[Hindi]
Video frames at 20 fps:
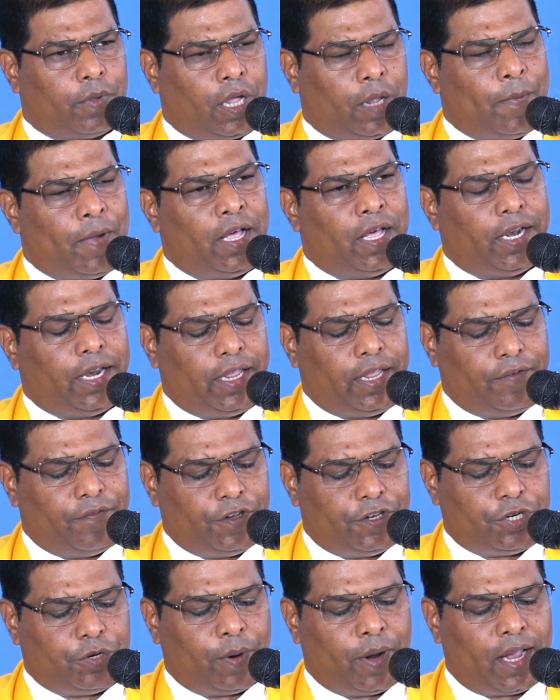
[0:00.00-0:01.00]
हमारे
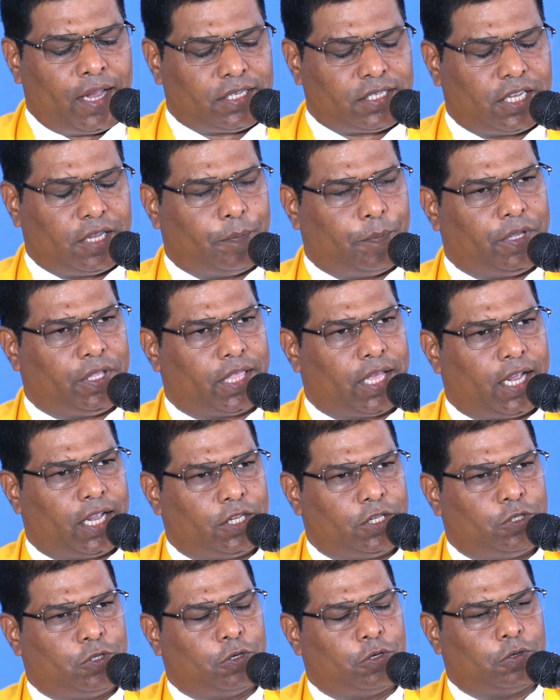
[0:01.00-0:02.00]
विश्वास के पिता
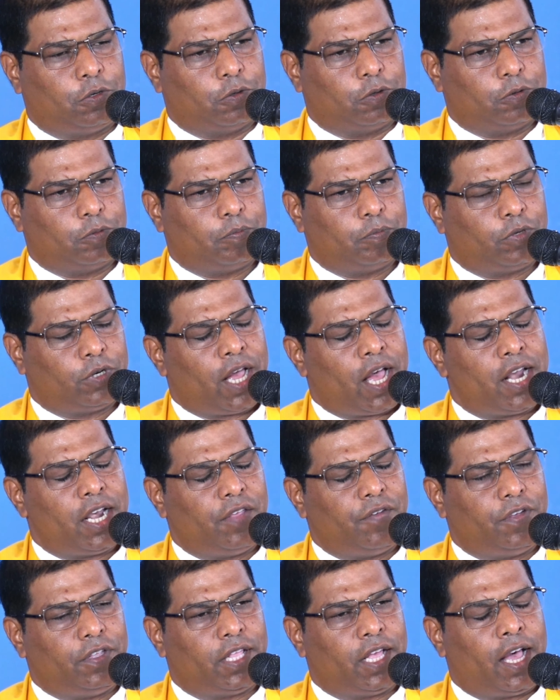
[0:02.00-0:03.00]
जो
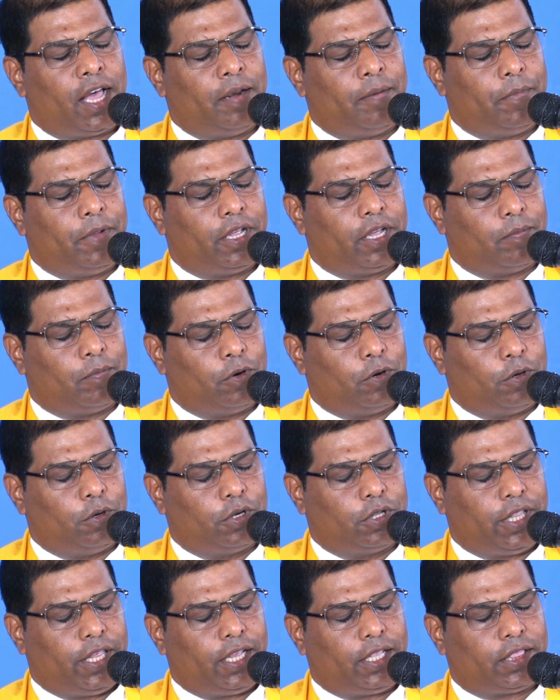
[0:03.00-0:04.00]
पुराने विधान में हम
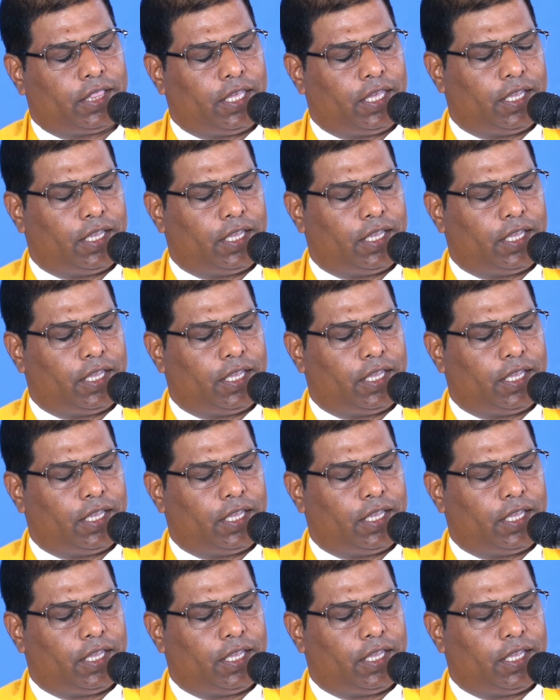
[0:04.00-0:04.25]
लोग देखते